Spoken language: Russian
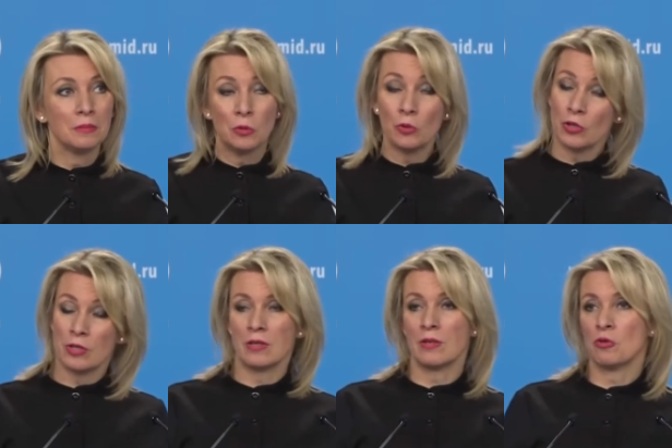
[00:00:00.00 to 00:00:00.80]

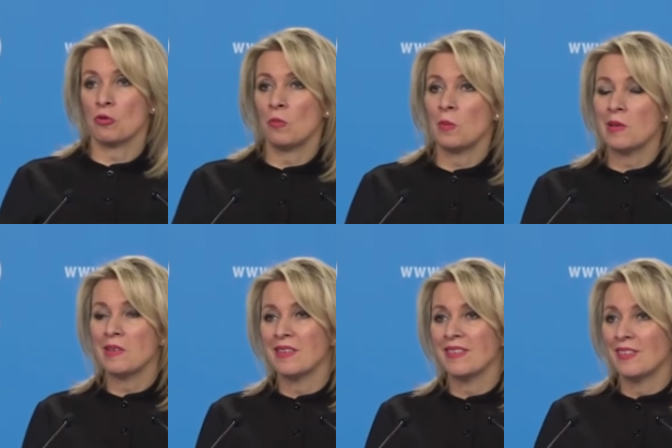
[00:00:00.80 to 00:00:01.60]
хочется, чтобы
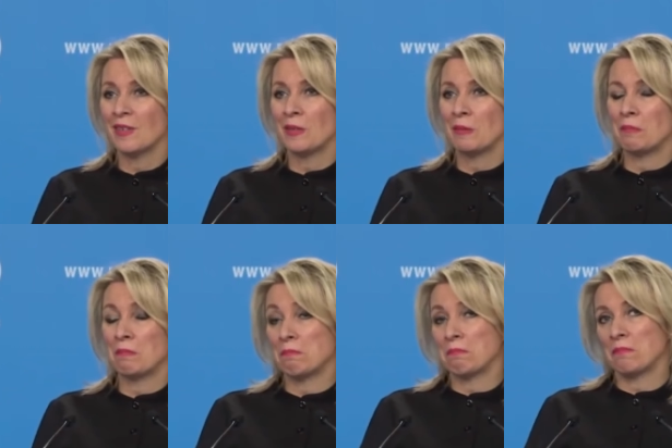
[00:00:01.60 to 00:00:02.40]
а,
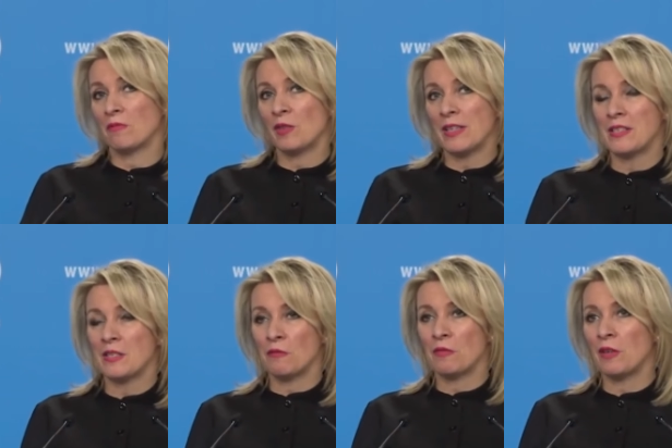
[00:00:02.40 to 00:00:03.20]

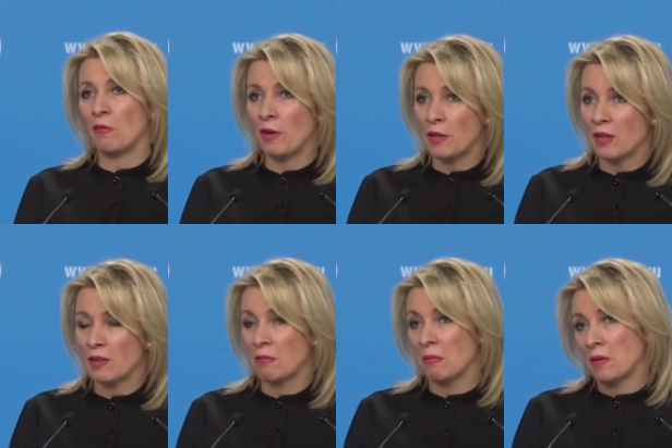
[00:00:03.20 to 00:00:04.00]
власти в
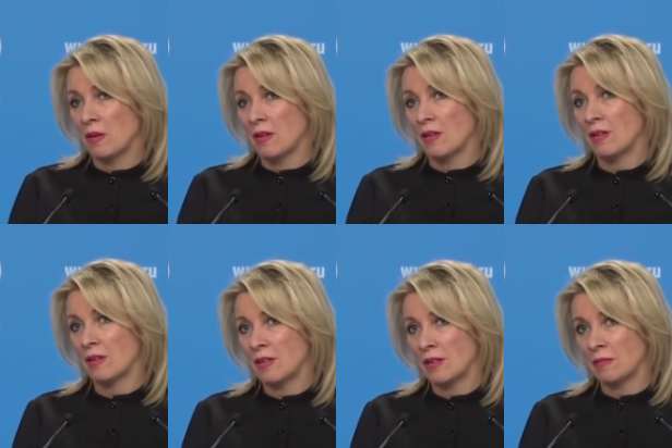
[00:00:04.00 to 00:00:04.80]
Ереване
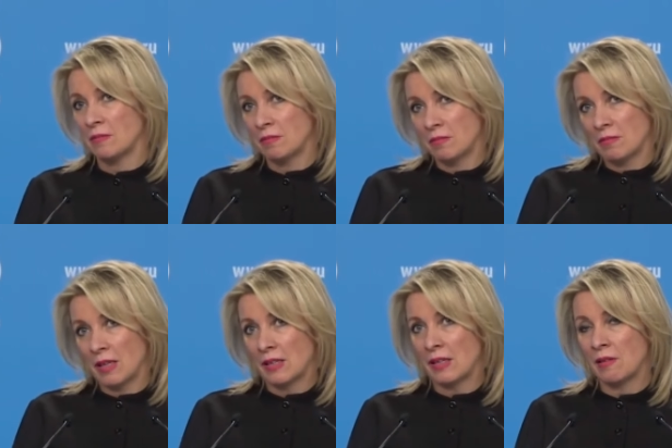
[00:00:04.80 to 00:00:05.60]
Эм,
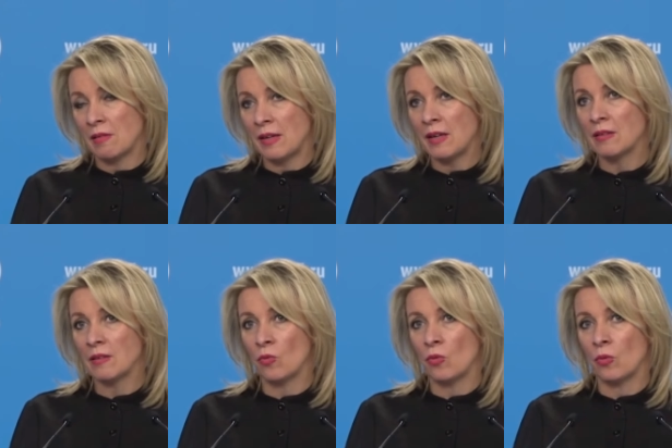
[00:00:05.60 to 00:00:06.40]
когда говорят
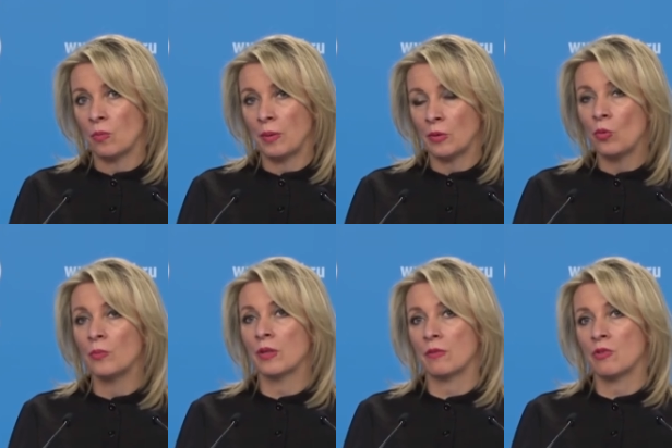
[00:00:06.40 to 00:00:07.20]
о
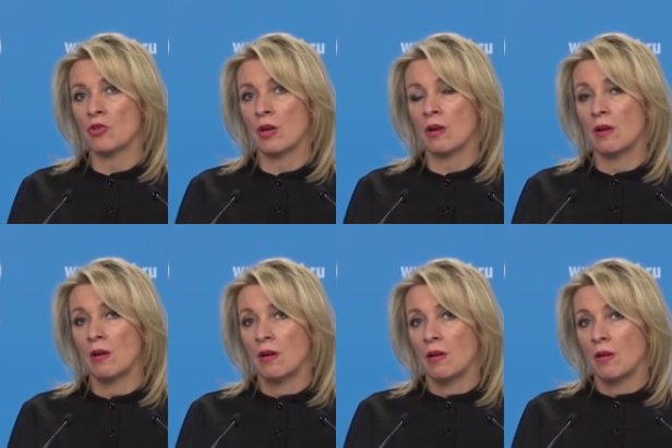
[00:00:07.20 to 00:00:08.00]
подобных вещах,
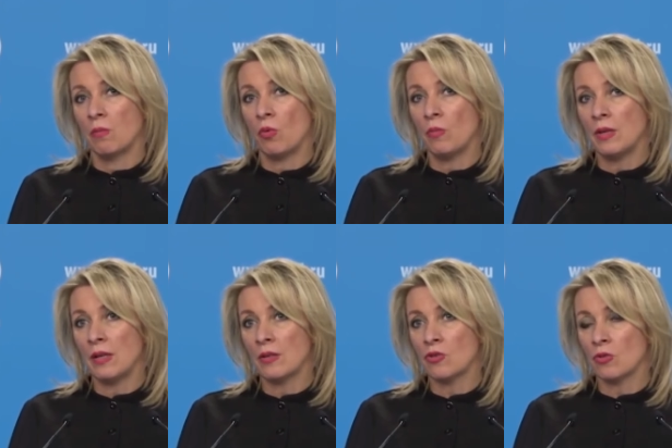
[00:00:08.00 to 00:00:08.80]

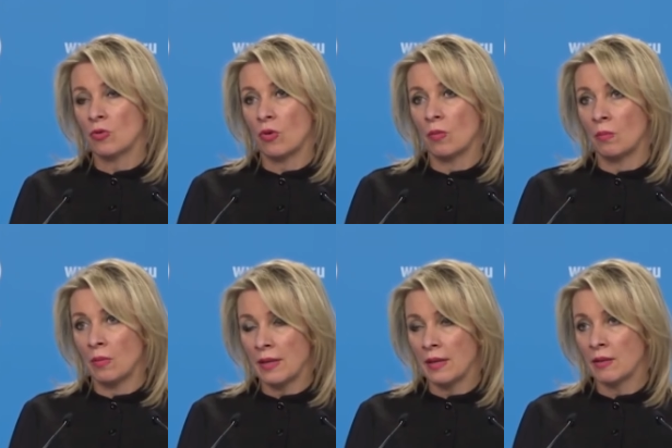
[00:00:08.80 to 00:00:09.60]
помнили, что
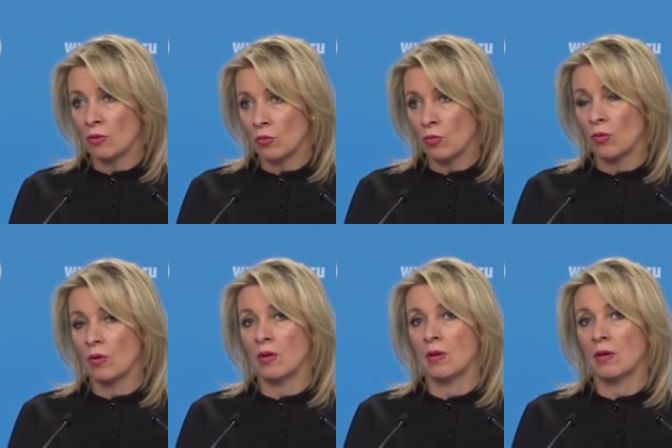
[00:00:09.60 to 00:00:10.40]
мы эту,
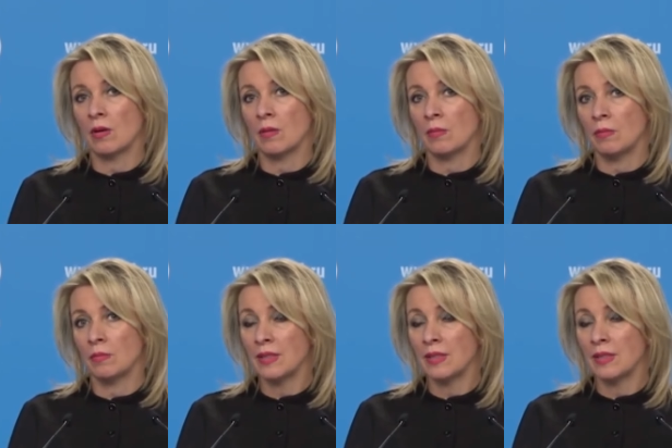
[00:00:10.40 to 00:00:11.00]
эм,